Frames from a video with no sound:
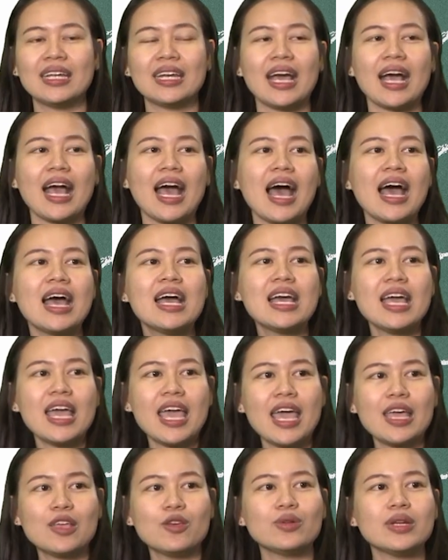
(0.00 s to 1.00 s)
นะคะ
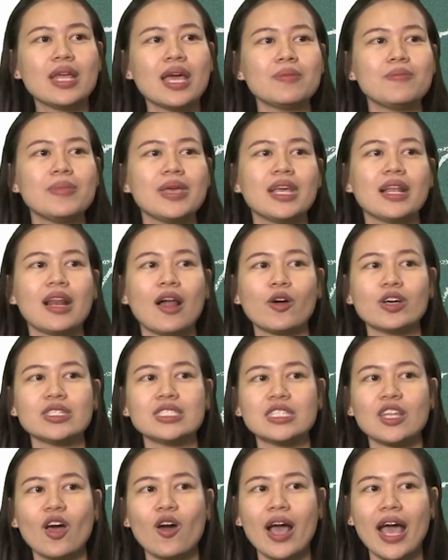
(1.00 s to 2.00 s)
A Union B เราก็
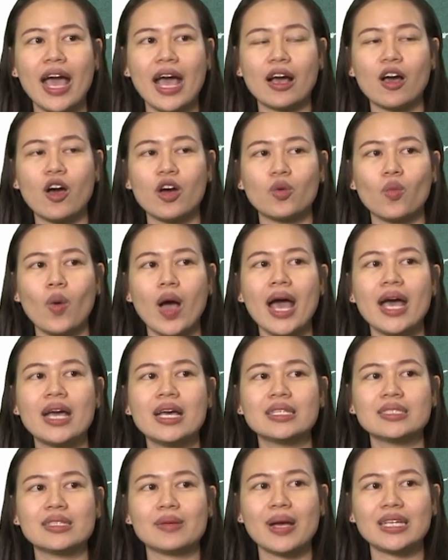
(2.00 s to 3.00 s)
จะต้องหาก่อนว่า
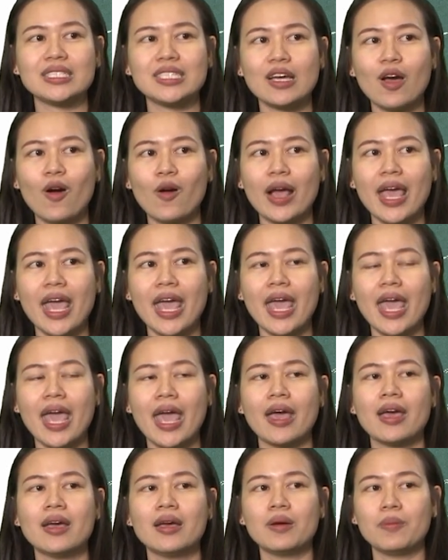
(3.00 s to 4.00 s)
สมาชิกของ A
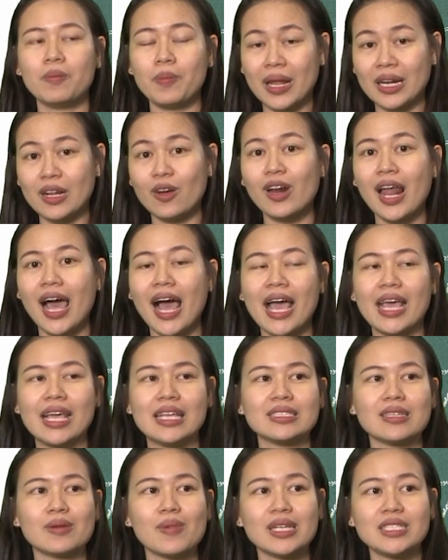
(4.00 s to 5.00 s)
เป็นเท่าไหร่
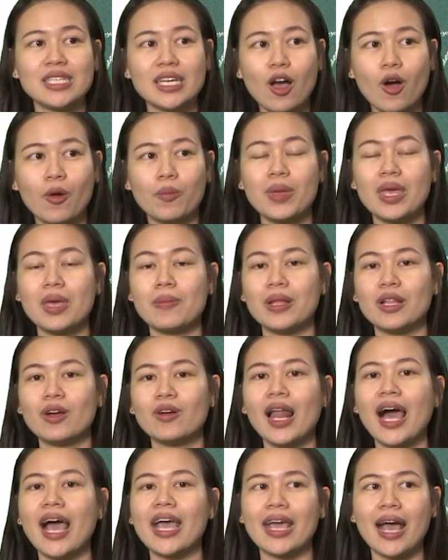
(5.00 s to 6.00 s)
สมาชิกของ B เป็น
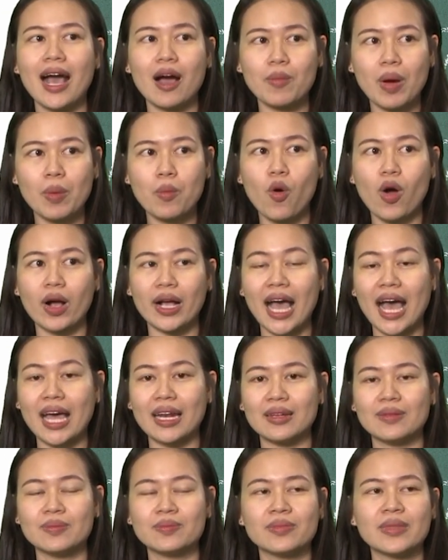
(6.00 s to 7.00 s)
เท่าไหร่เอามาบวกกัน
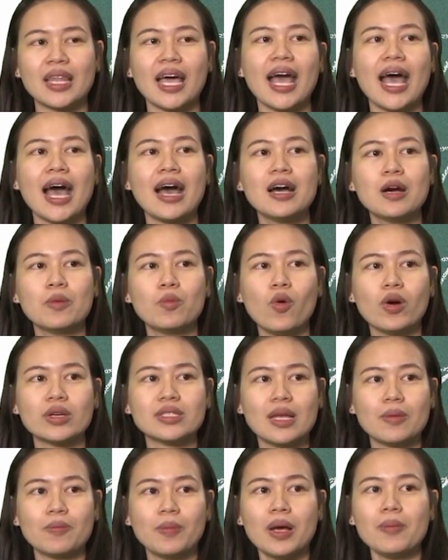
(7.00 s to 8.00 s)
นะคะบวก
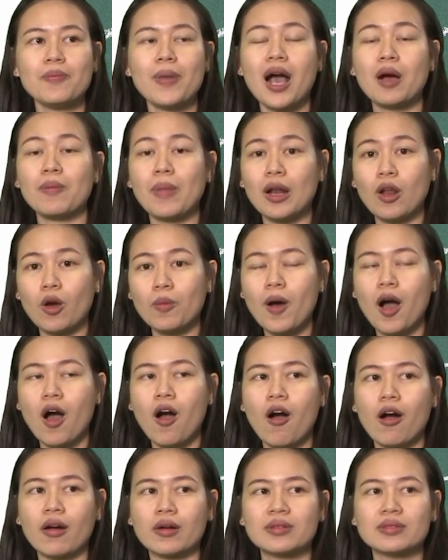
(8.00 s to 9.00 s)
เสร็จปุ๊บเอามาลบอ
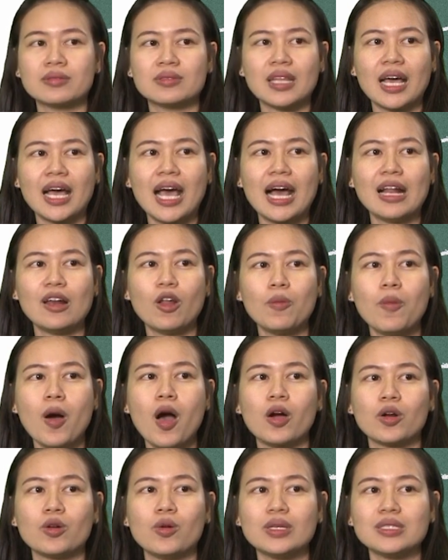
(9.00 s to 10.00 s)
อกนะคะลบอ
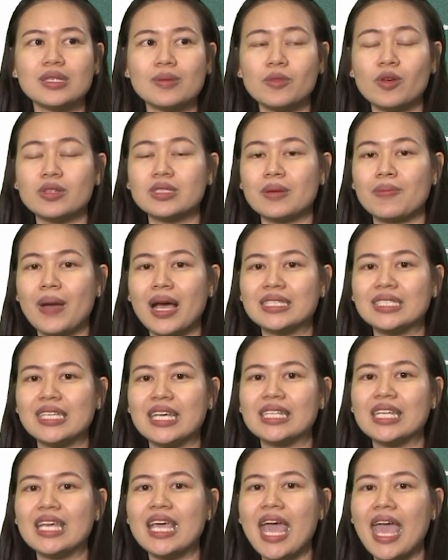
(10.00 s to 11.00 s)
อกด้วยจำนวนสมาชิ
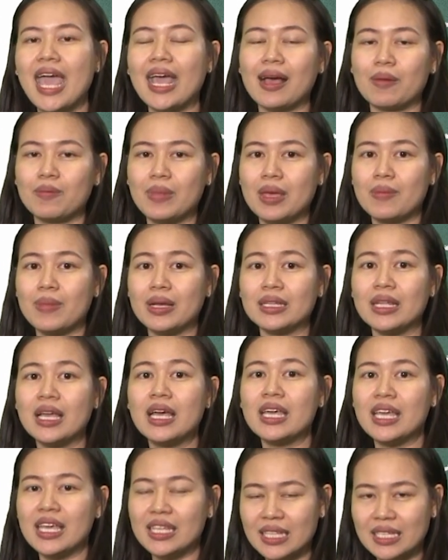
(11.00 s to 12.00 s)
กที่ A กับ B มัน
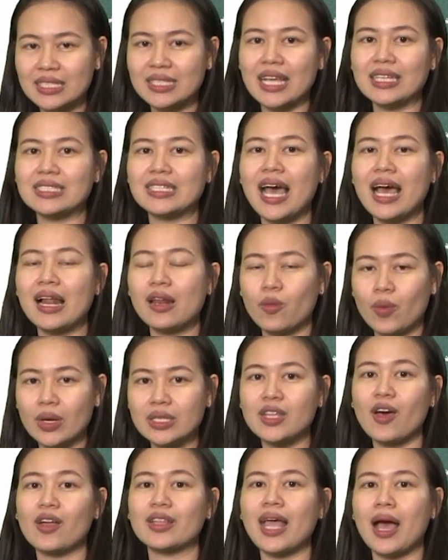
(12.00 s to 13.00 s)
intersection หรือว่า
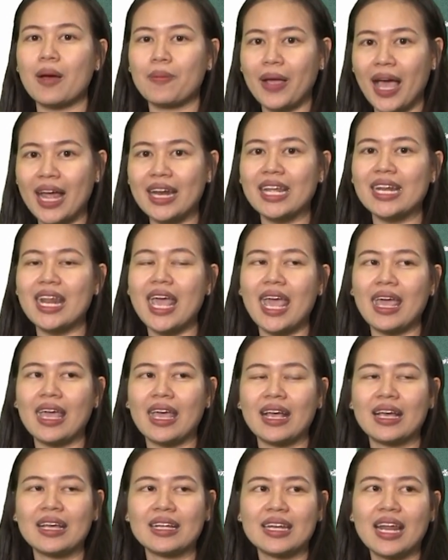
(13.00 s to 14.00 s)
ซ้อนทับกันนั่นเอง
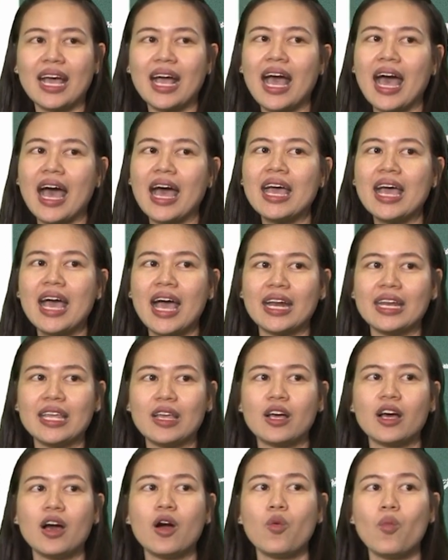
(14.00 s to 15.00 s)
นะคะอันนี้
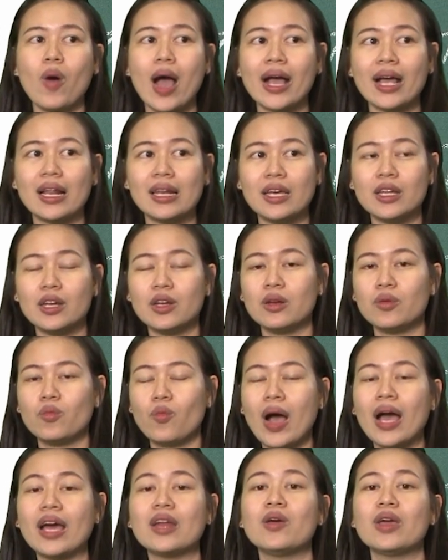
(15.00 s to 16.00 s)
ก็ว่ากันเลย
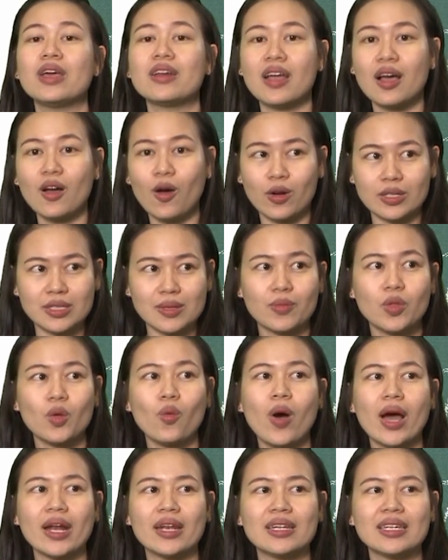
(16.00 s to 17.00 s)
ว่าด้วยเรื่องของจำน
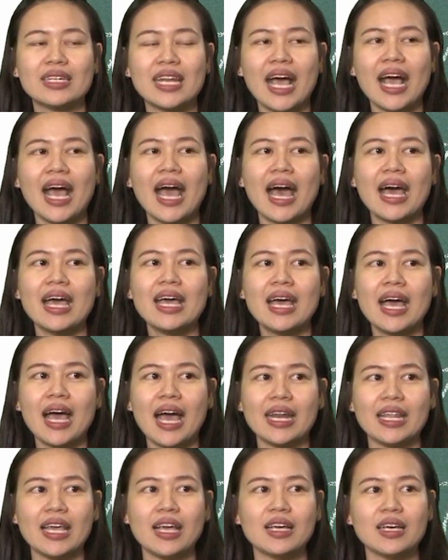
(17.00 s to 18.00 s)
วนนะคะ
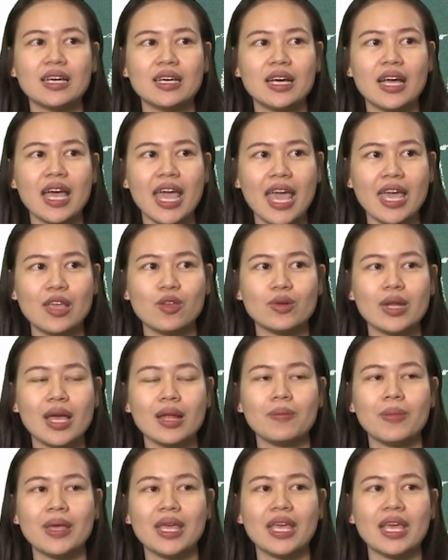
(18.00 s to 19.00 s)
อันนี้คือ A
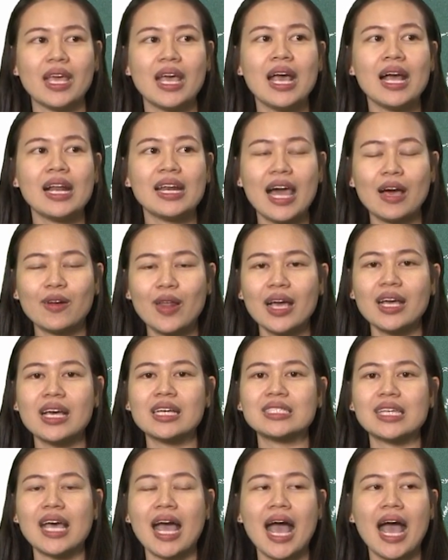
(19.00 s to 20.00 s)
union B แล้วถ้าเกิ
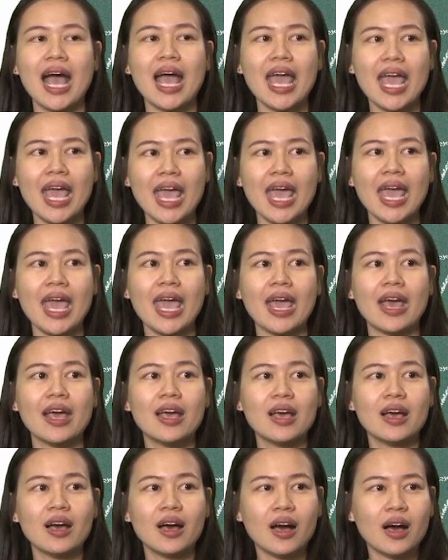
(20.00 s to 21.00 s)
ดจะหา A
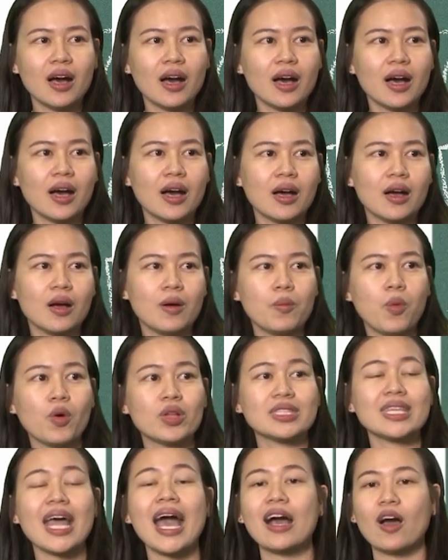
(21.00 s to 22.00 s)
ผ
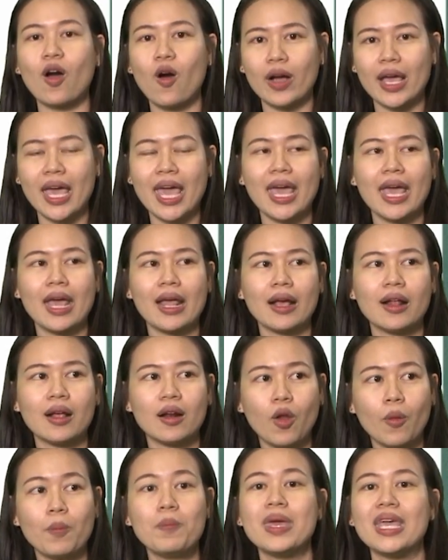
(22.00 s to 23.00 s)
ลต่างของ A
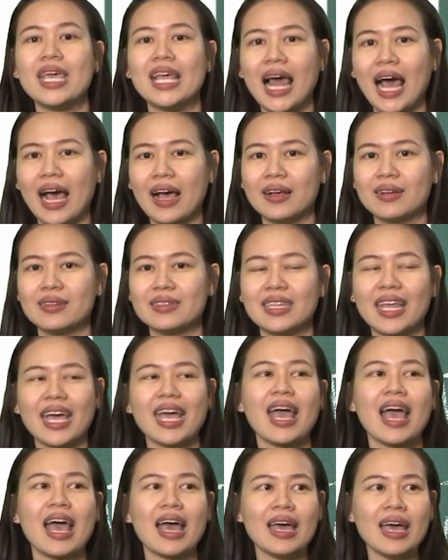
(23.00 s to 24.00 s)
ลบ B ล่ะ
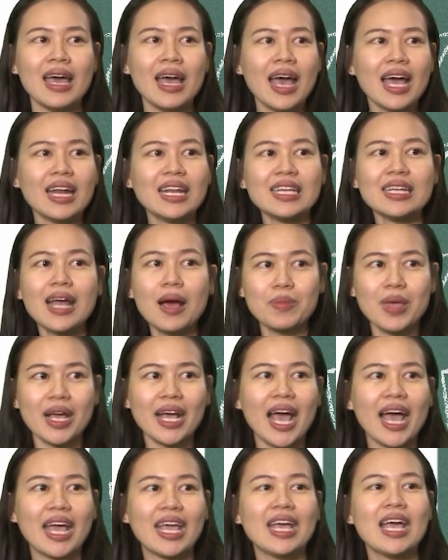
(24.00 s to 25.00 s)
นะคะอันนี้ทำยั
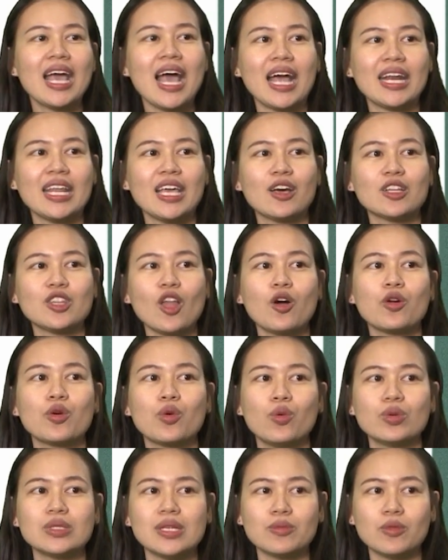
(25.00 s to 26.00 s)
งไงอันนี้ก็ต้อง
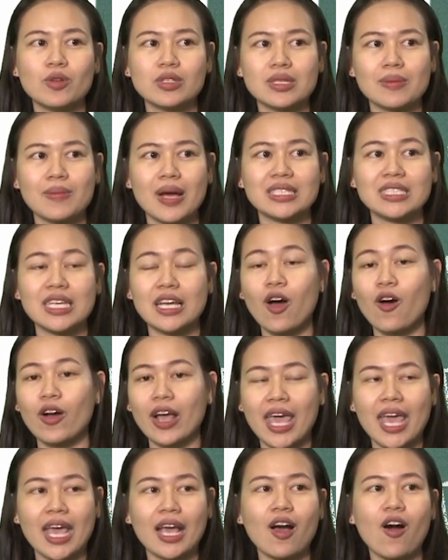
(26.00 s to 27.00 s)
รู้จำนวนสมาชิกของ
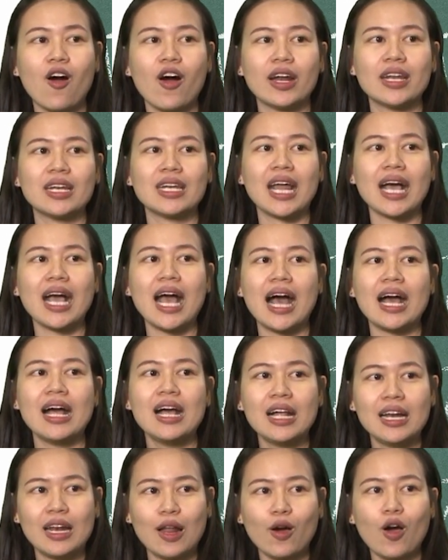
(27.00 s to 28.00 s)
A ก่อนนะคะ
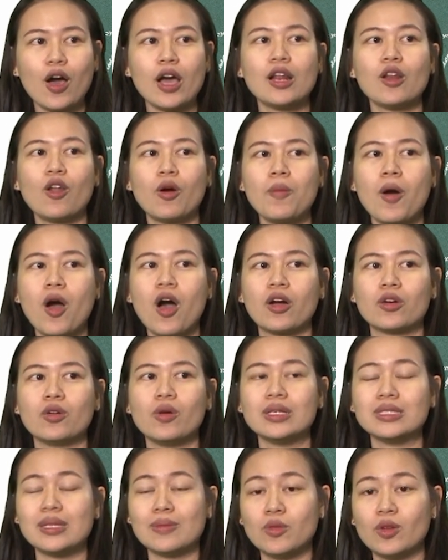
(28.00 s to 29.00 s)
แล้วค่อยลบออก
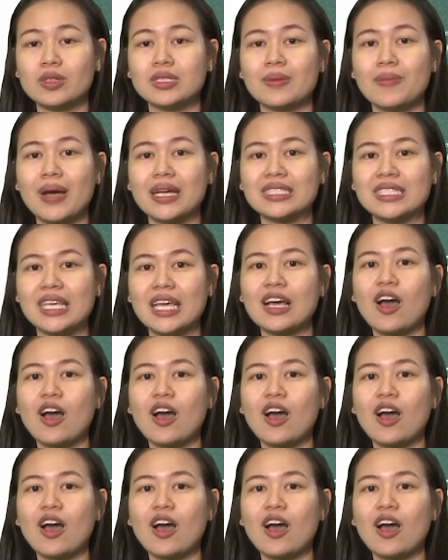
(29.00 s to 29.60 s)
ด้วยจำนวนสมาชิ